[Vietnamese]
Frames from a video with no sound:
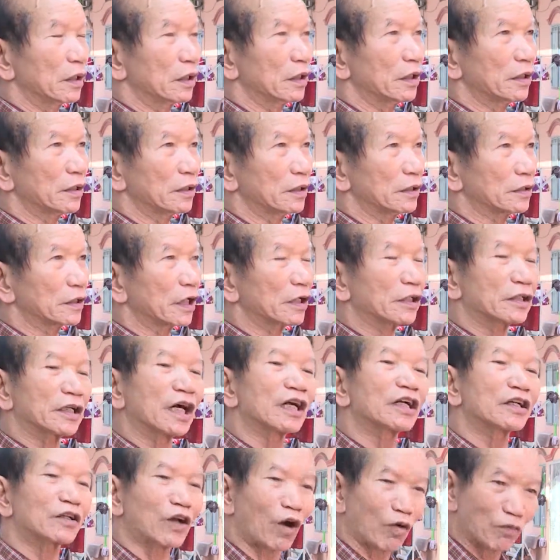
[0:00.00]
người, người ta
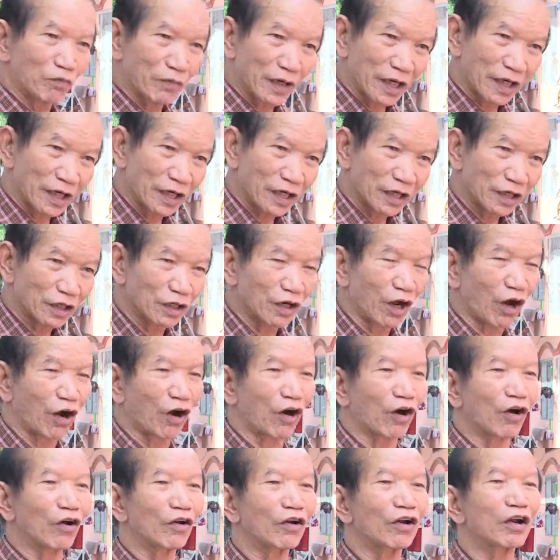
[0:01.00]
trân trọng mình
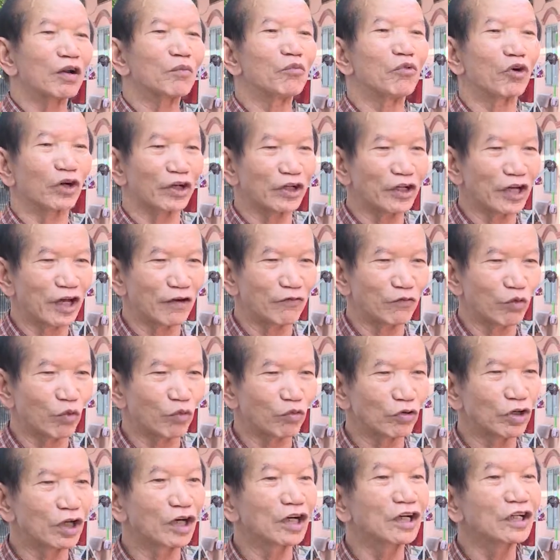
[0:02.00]
đó là một cái hạnh phúc
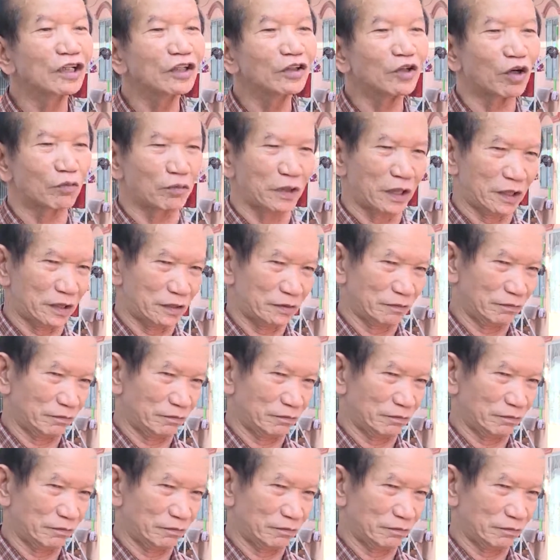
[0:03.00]
lớn cho mình